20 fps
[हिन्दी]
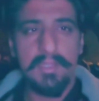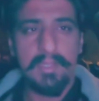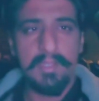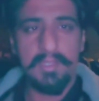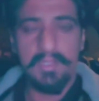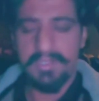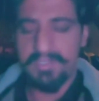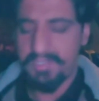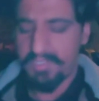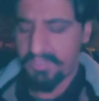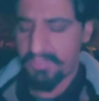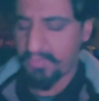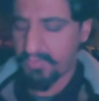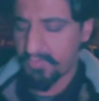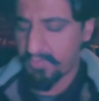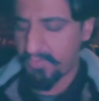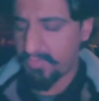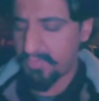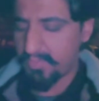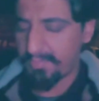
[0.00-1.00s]
हाँ जी तो
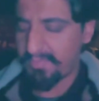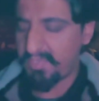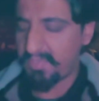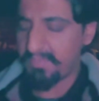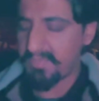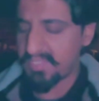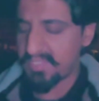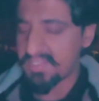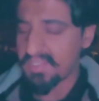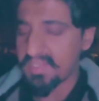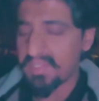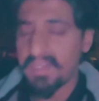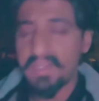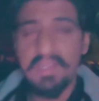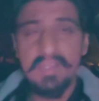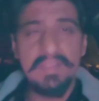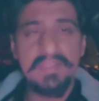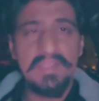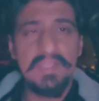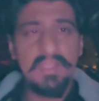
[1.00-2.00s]
अभी बस जा रहे
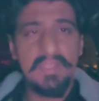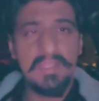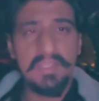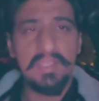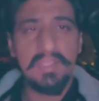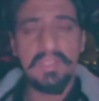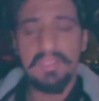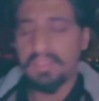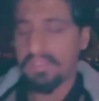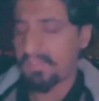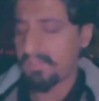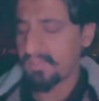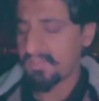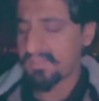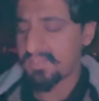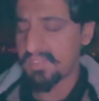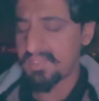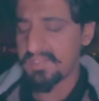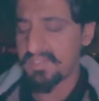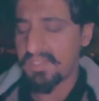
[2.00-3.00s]
हैं लीज़ा की
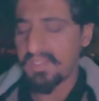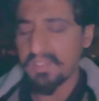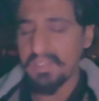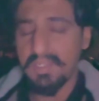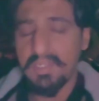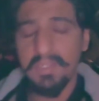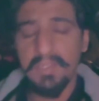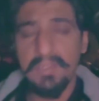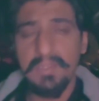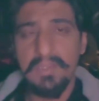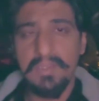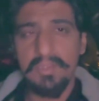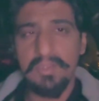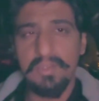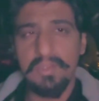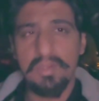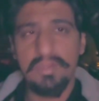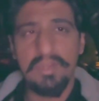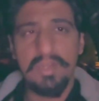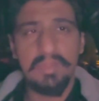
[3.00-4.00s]
सर्जरी के लिए
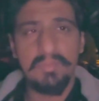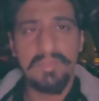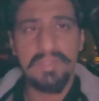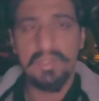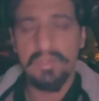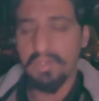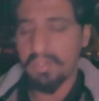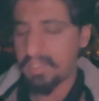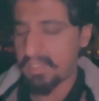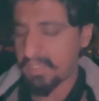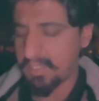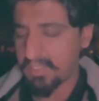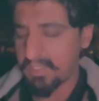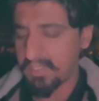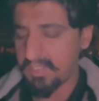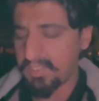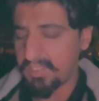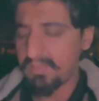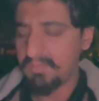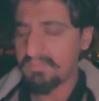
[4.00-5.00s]
डॉक्टर की मुझे कॉल आ गई
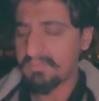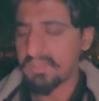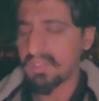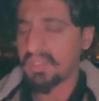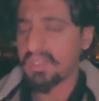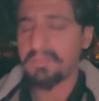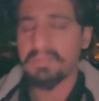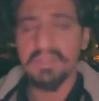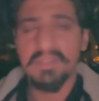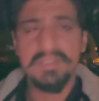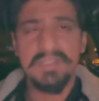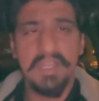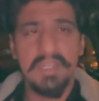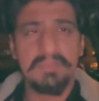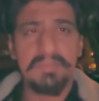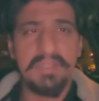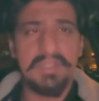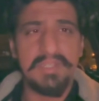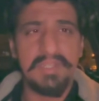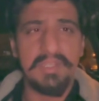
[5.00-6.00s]
थी तकरीबन सात
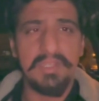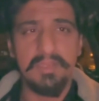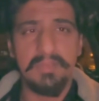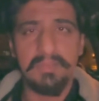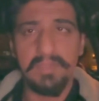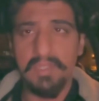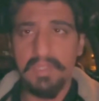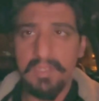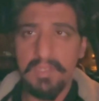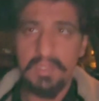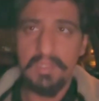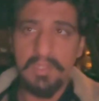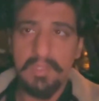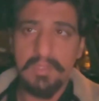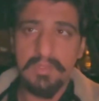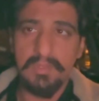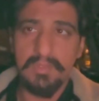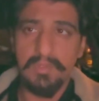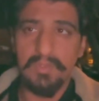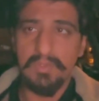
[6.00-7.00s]
बज गए हैं अभी
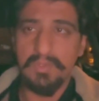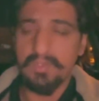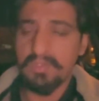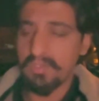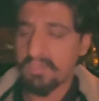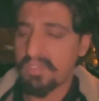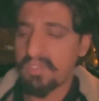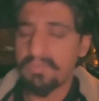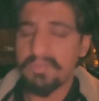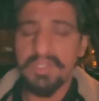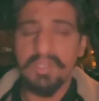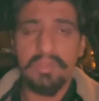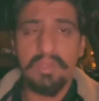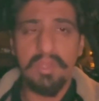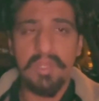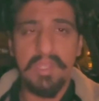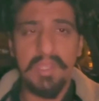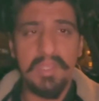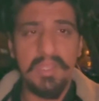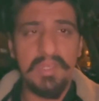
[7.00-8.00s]
तो डॉक्टर मुझे
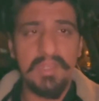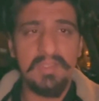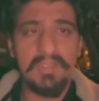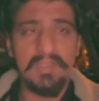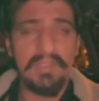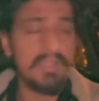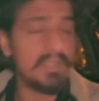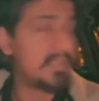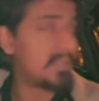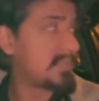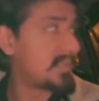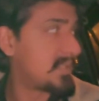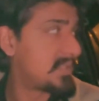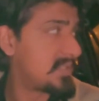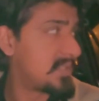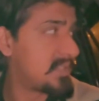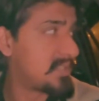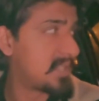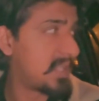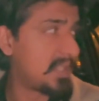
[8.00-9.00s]
कॉल है कि
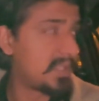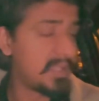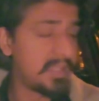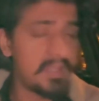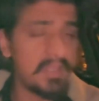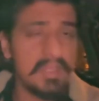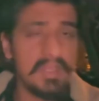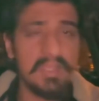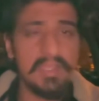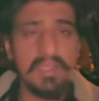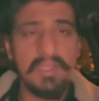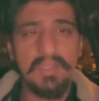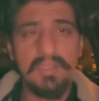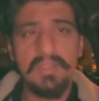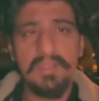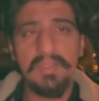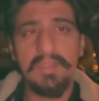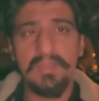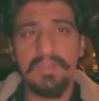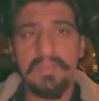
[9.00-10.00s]
सर्जरी स्टार्ट करने लगे
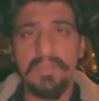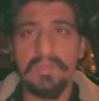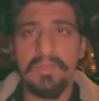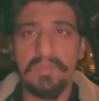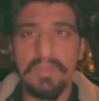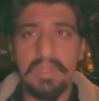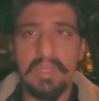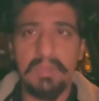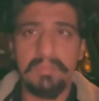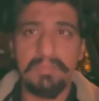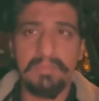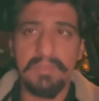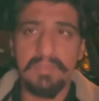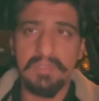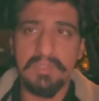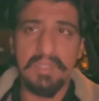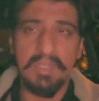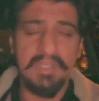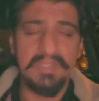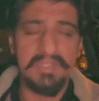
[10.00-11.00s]
तो आप
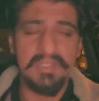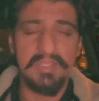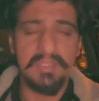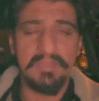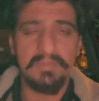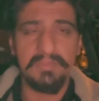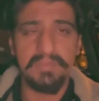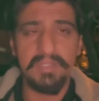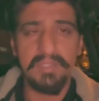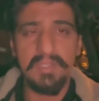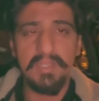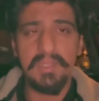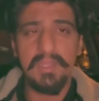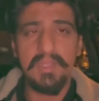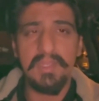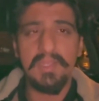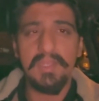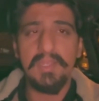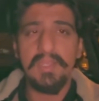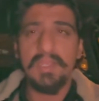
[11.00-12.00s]
आ जाए यहाँ पे
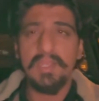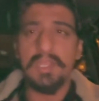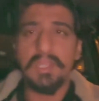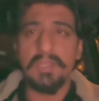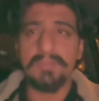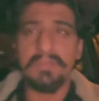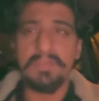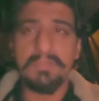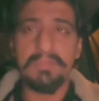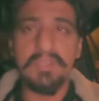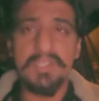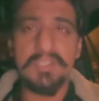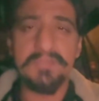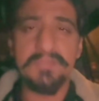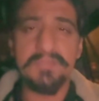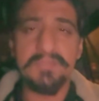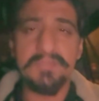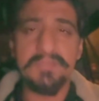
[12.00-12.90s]
अभी बस फिर